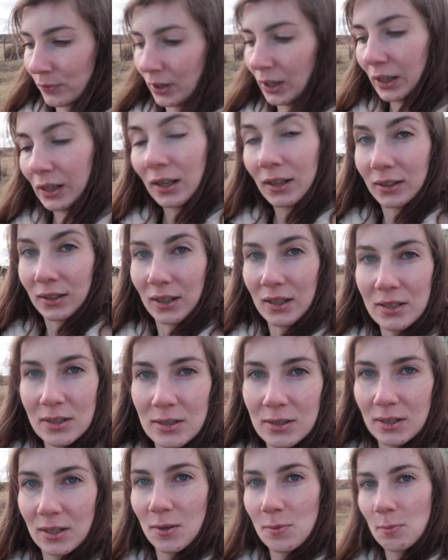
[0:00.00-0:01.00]
и как
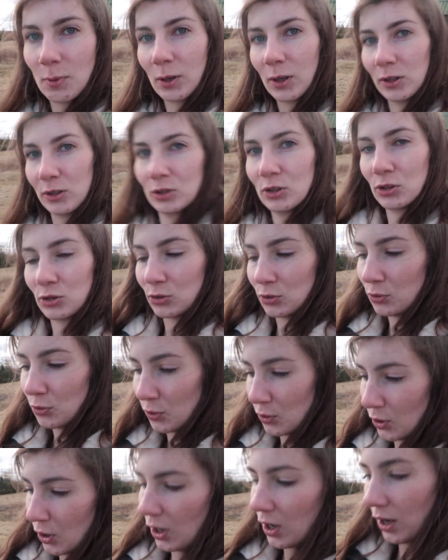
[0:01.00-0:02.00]
раз
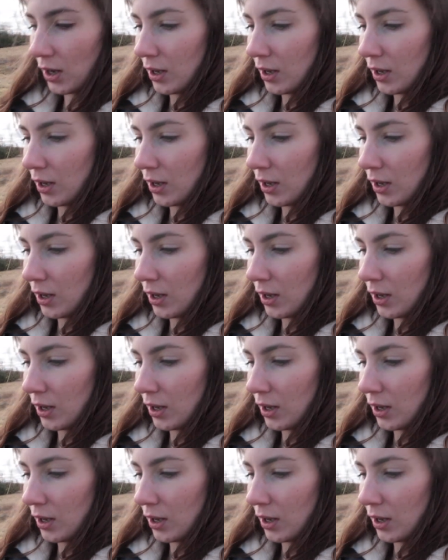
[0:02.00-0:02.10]
покажу